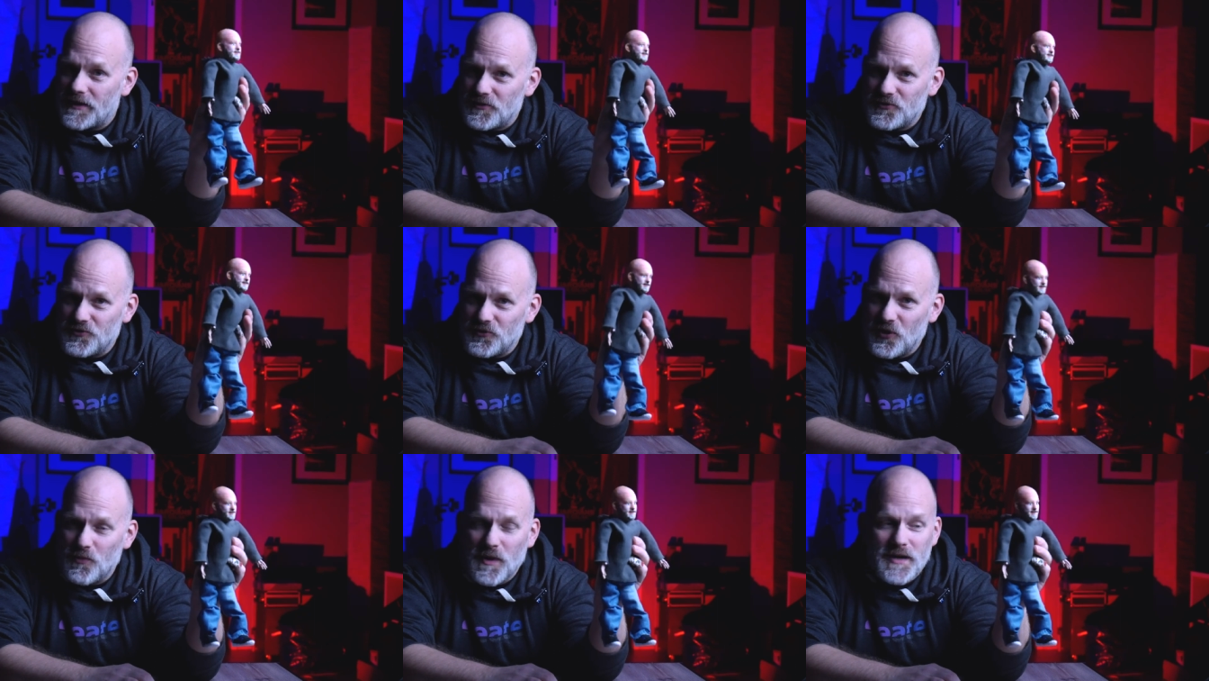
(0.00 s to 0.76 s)
Dankeschön
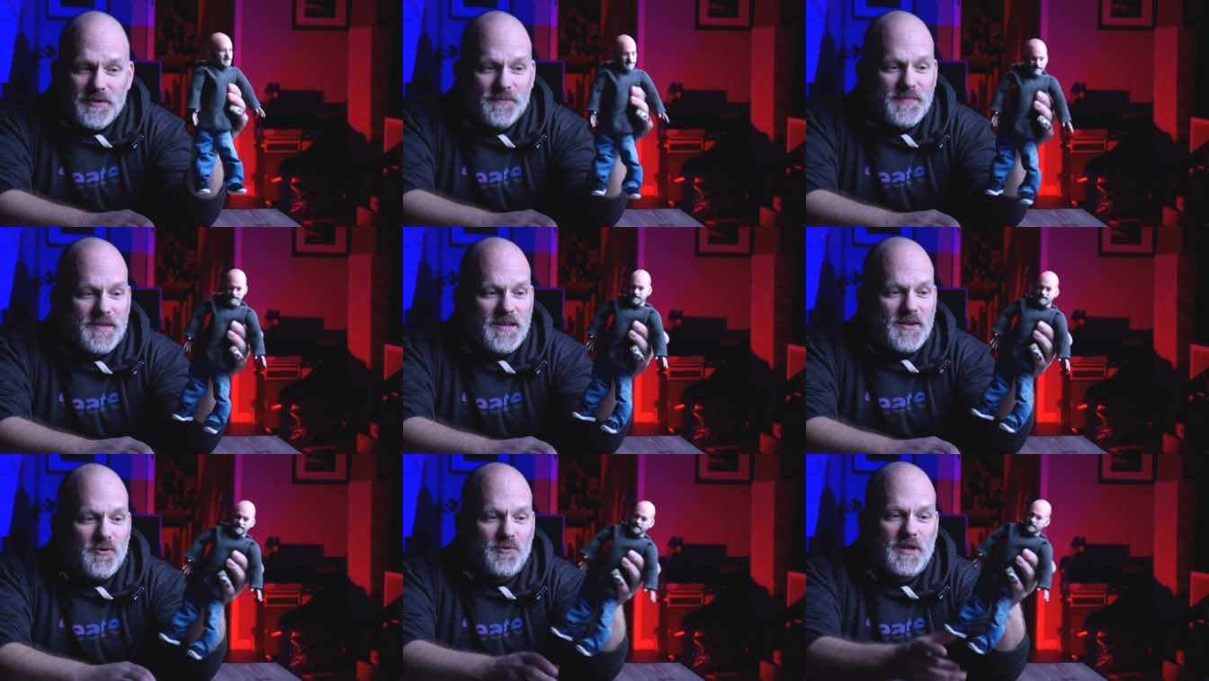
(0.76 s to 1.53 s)
nochmal.
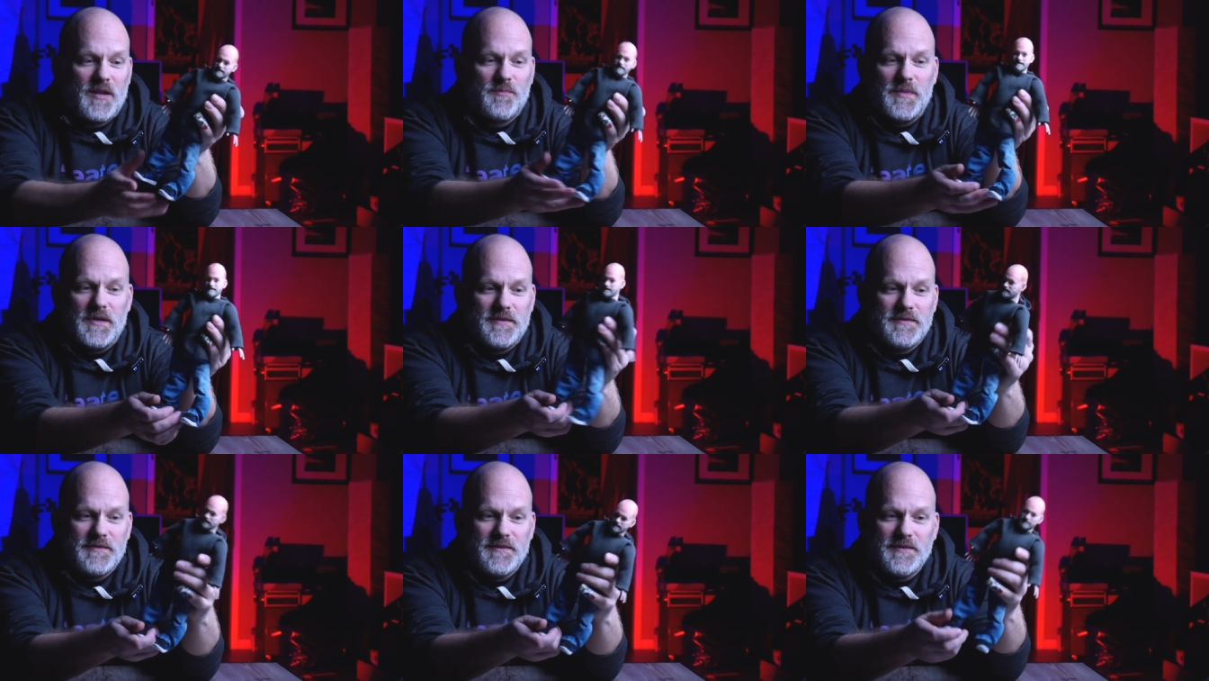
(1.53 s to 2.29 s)
Und hat
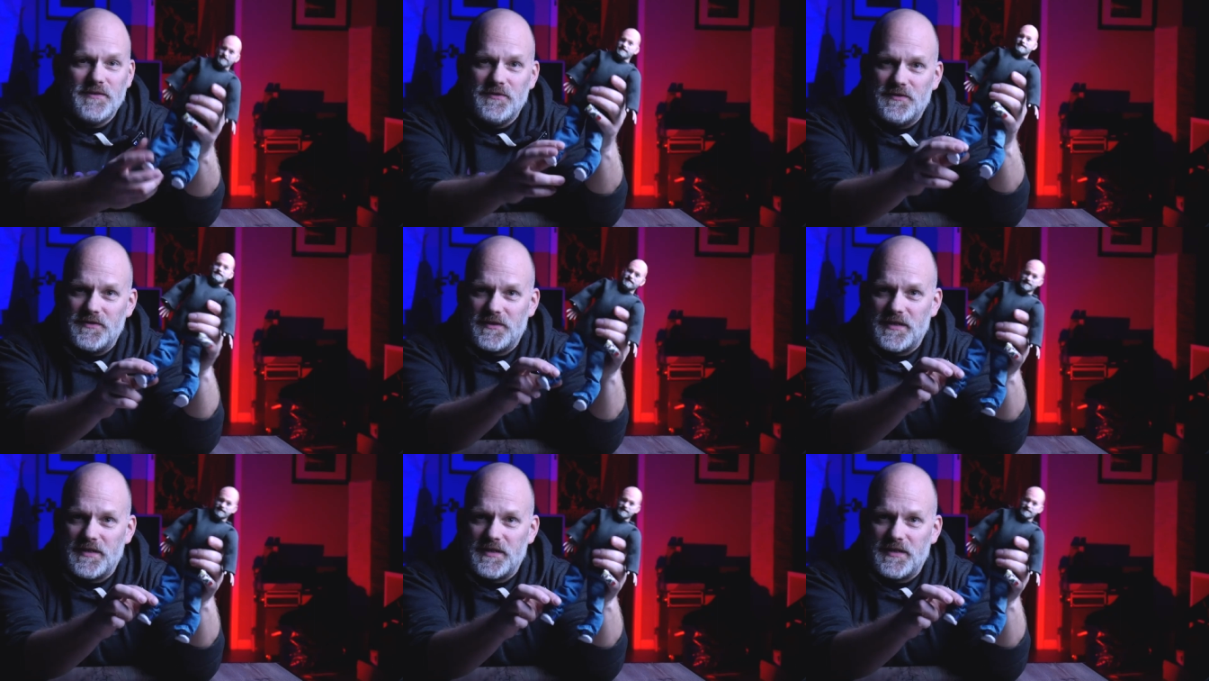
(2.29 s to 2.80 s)
mir diese